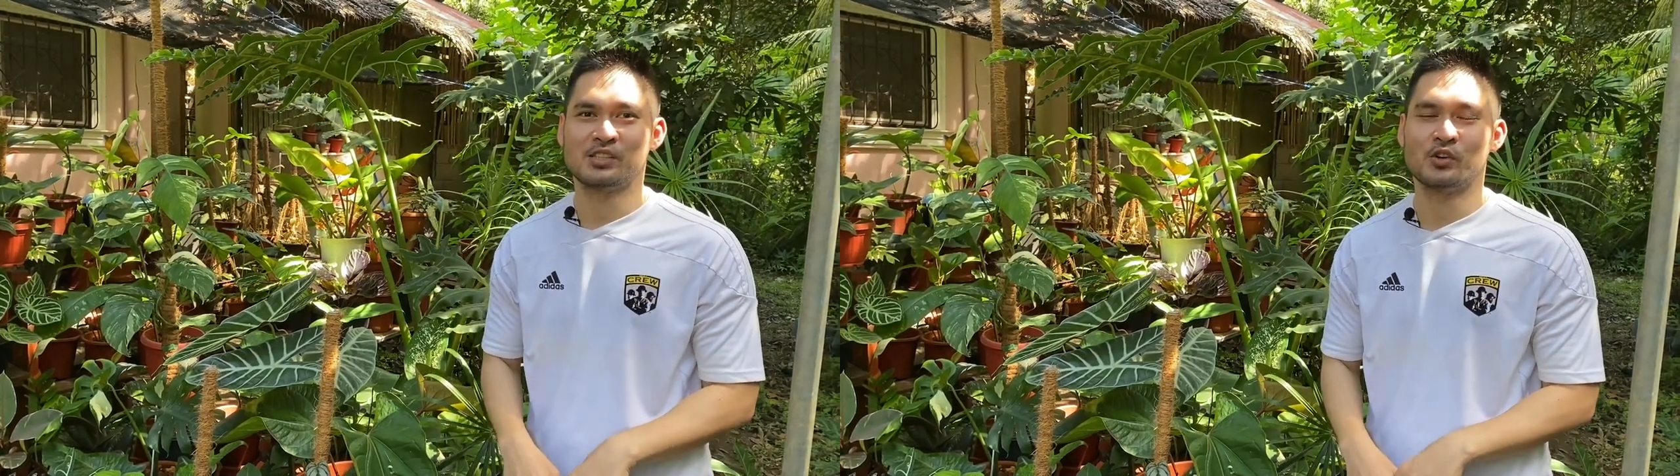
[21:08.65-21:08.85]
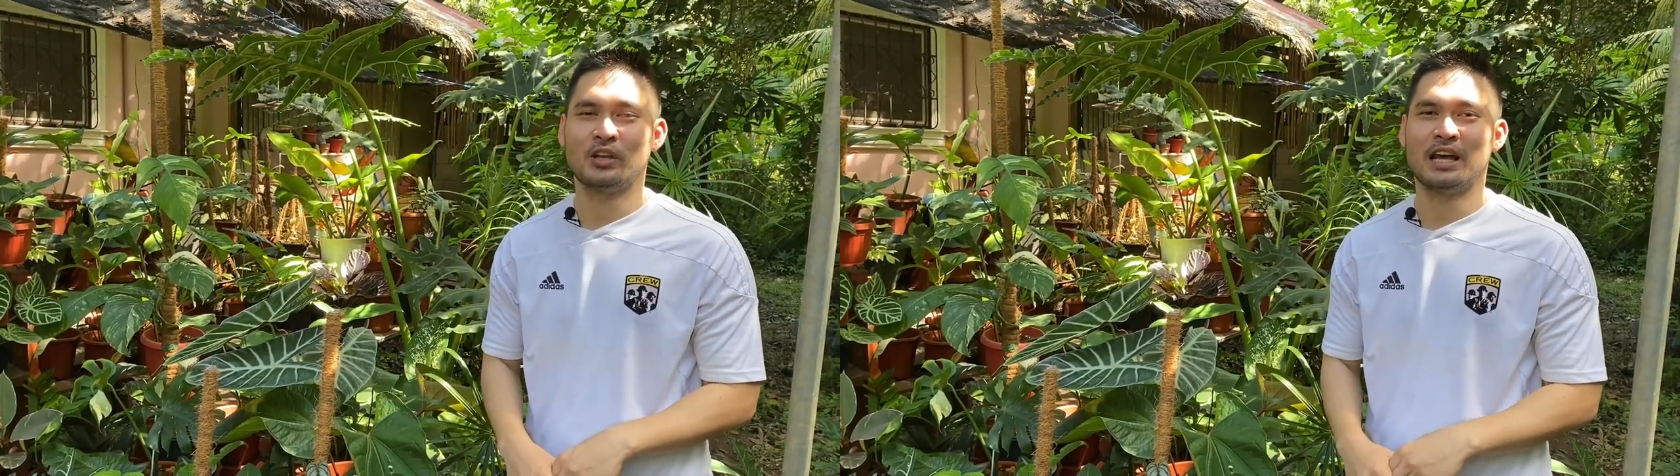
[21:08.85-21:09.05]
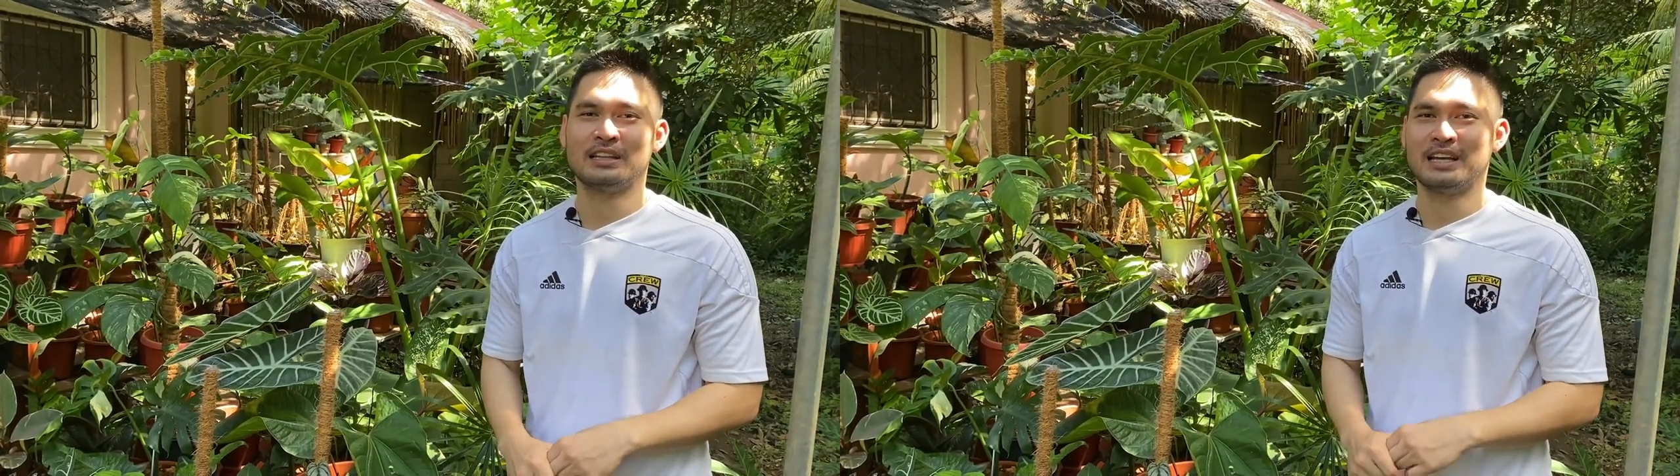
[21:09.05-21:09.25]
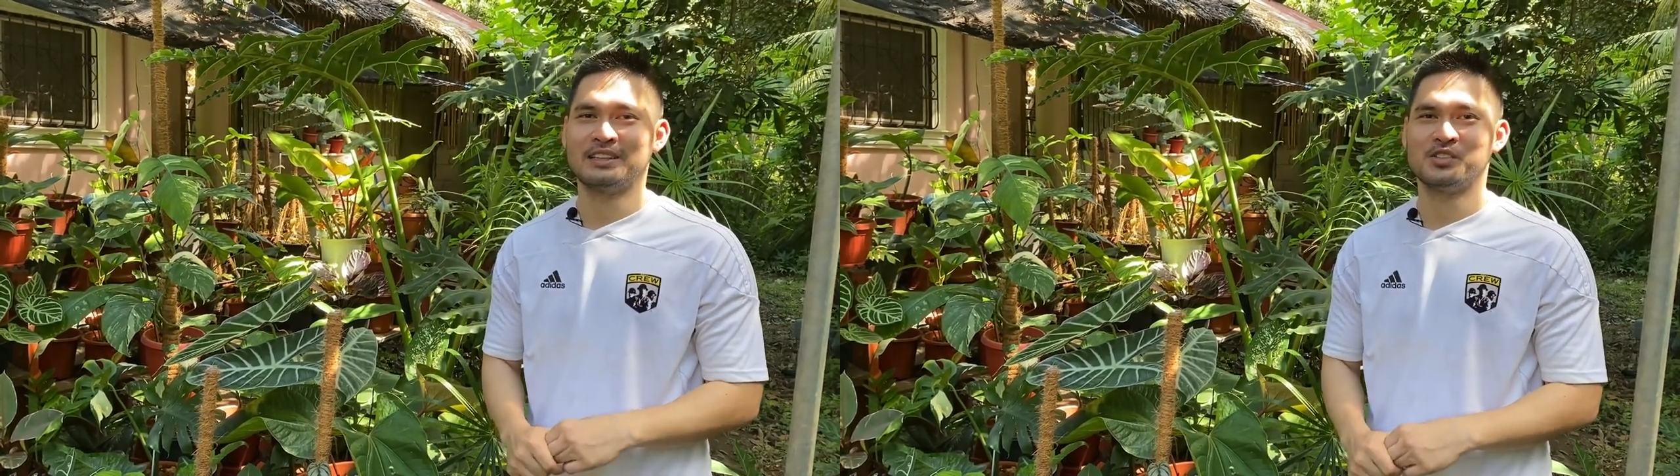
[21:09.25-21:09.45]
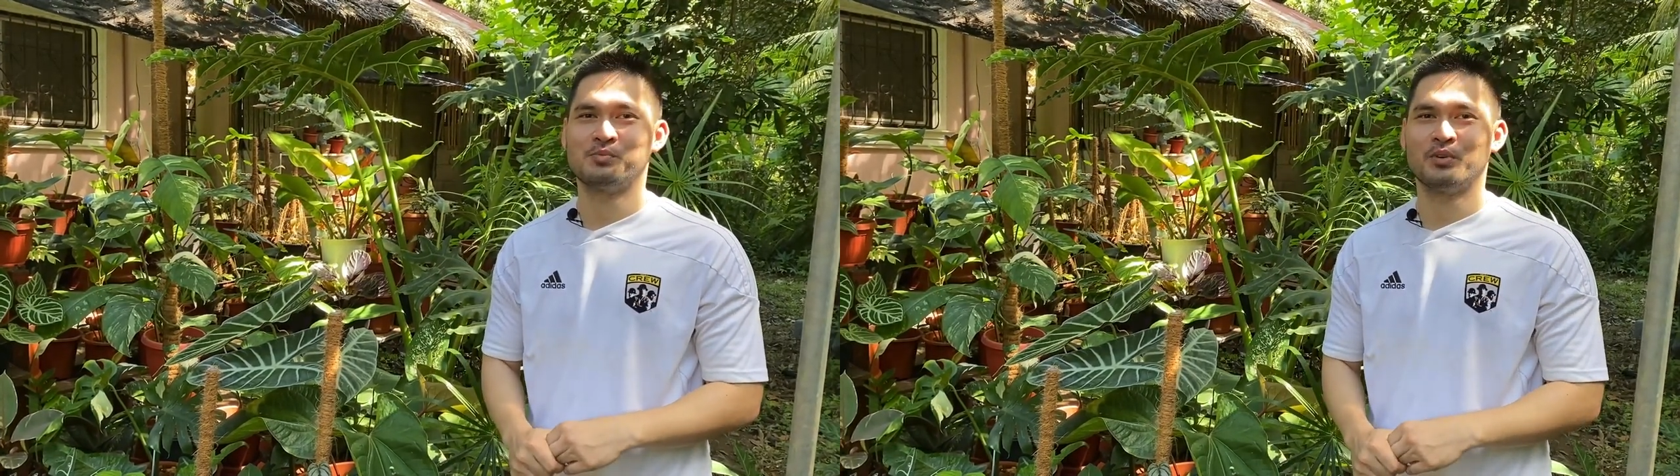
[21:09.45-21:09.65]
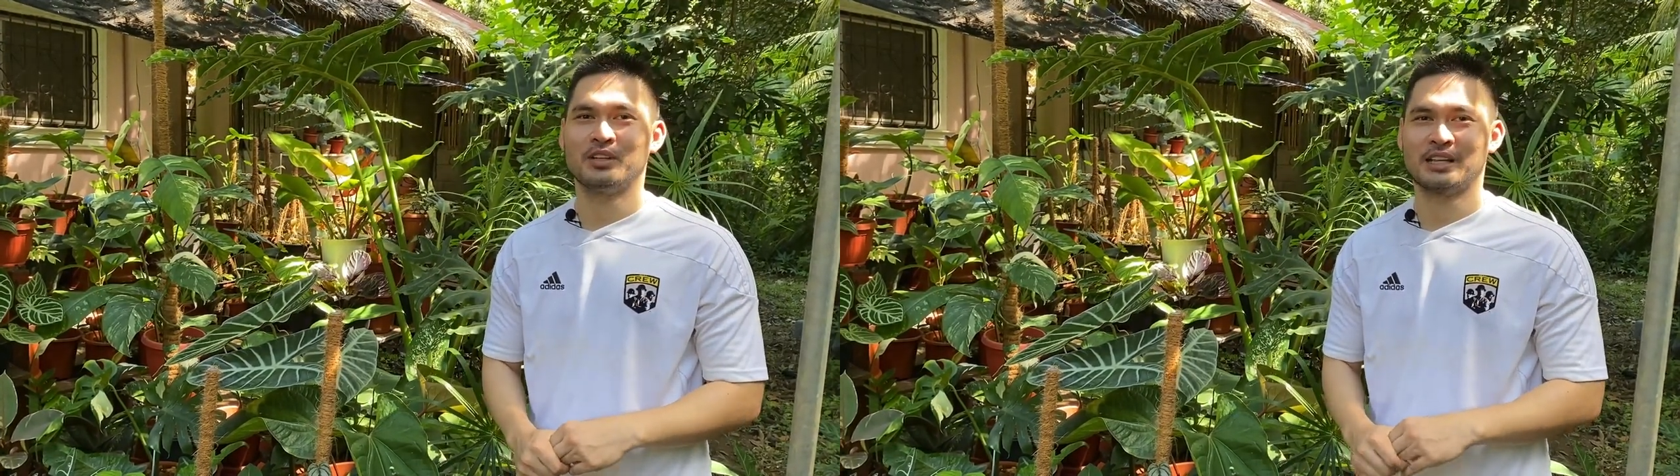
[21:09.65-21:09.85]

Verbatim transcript: soil ata at this point.